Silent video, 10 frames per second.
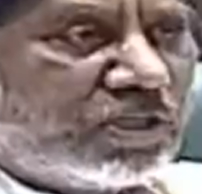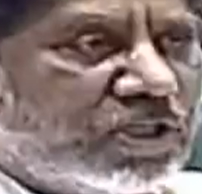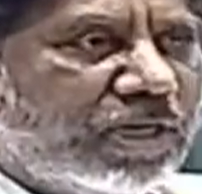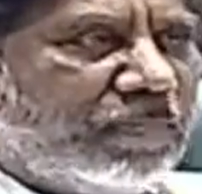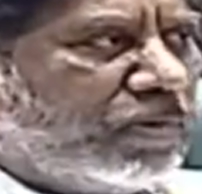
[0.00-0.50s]

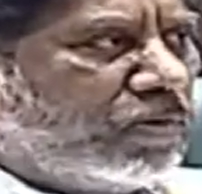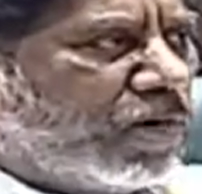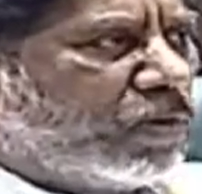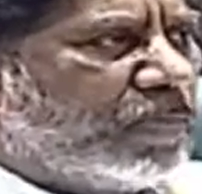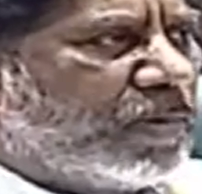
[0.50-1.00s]
ఆలోచనలు ఎప్పుడు
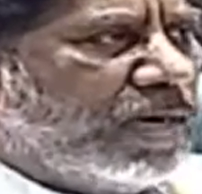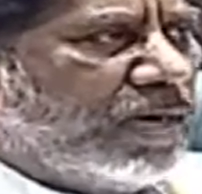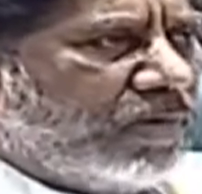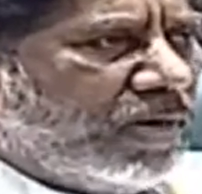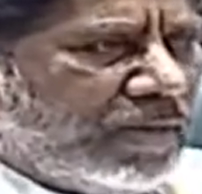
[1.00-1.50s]
కూడా
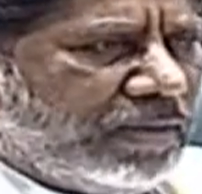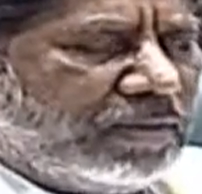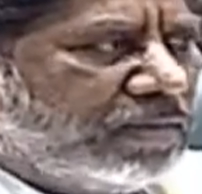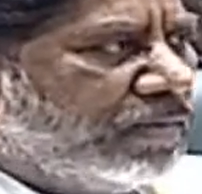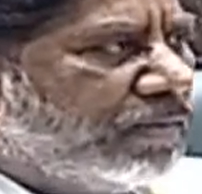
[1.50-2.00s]
గొప్పగానే ఉన్నాయి
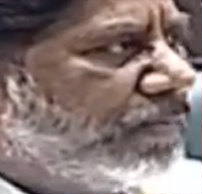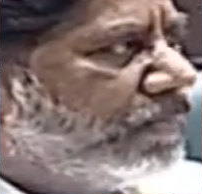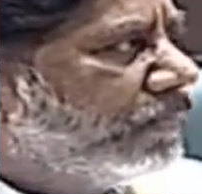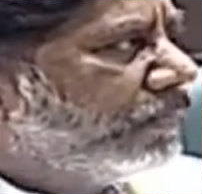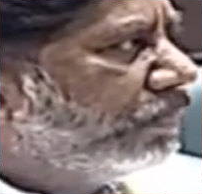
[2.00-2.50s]
అధ్యక్ష
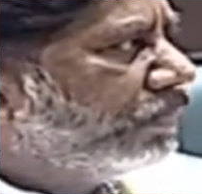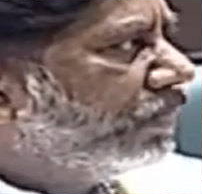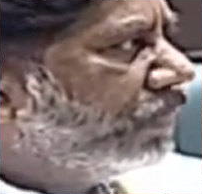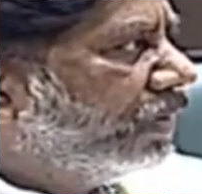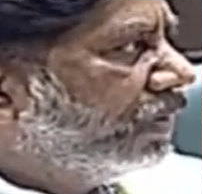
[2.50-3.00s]

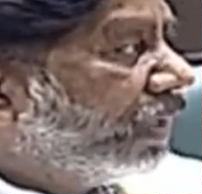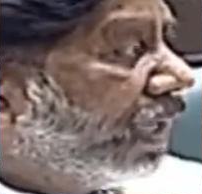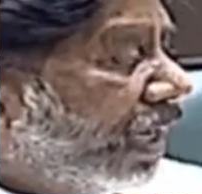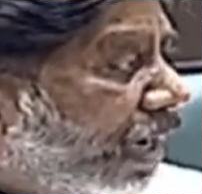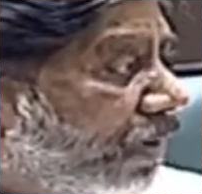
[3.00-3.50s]

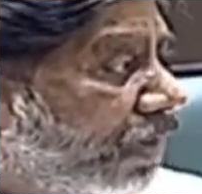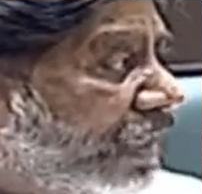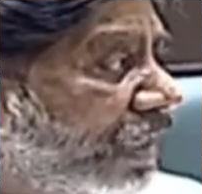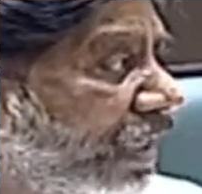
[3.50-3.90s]
కానీ అమలు